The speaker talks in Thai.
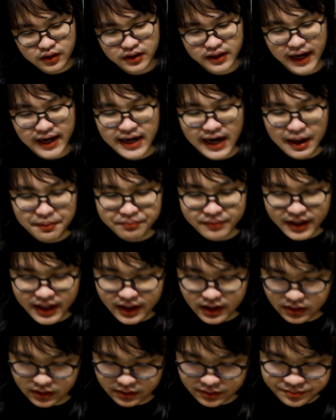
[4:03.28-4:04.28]
แนะนำฮะ
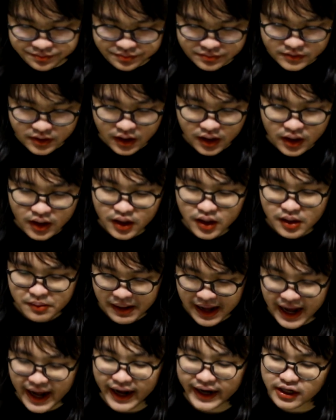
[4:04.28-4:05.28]

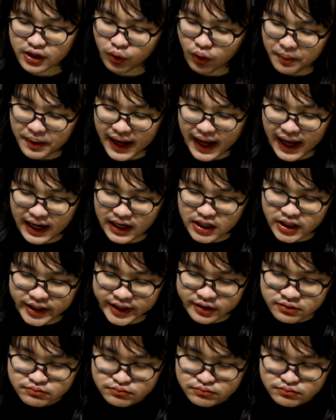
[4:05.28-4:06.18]
ผ่านถือว่าผ่านเลย